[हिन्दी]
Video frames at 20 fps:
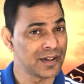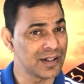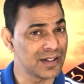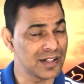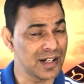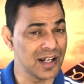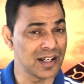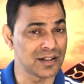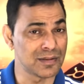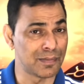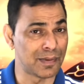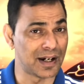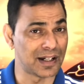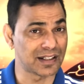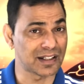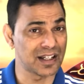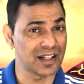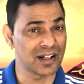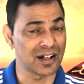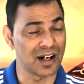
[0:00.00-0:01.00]
ये इस
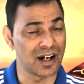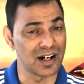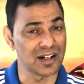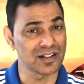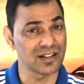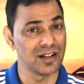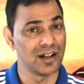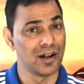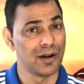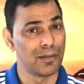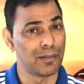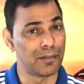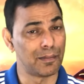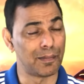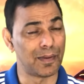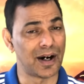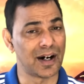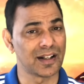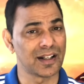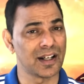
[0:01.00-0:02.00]
बात की खास
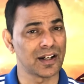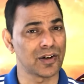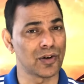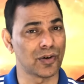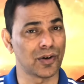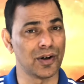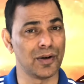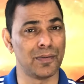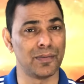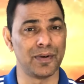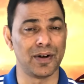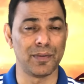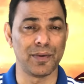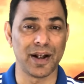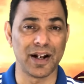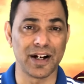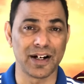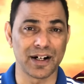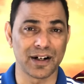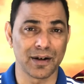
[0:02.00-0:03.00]
बात है क्योंकि
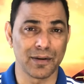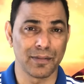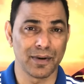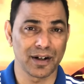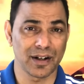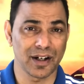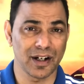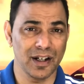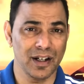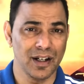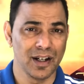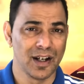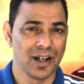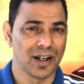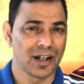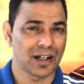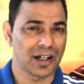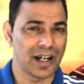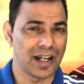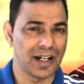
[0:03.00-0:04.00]
डिवेलिटेड मकरी
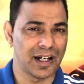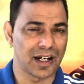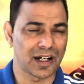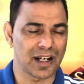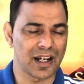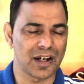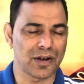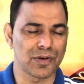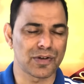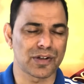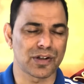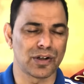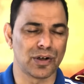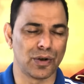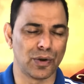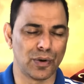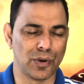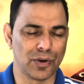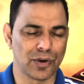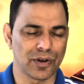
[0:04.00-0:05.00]
कहीं ना कहीं कुछ
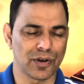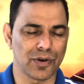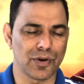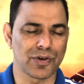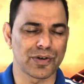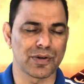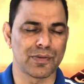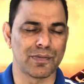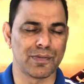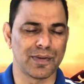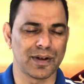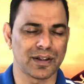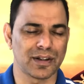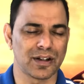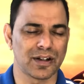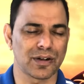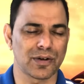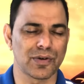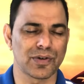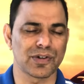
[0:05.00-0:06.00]
लोग कुछ
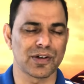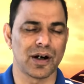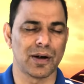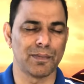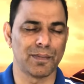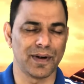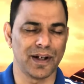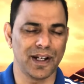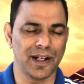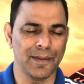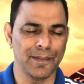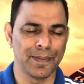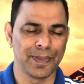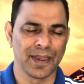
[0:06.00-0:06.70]
मित्र कुछ अपने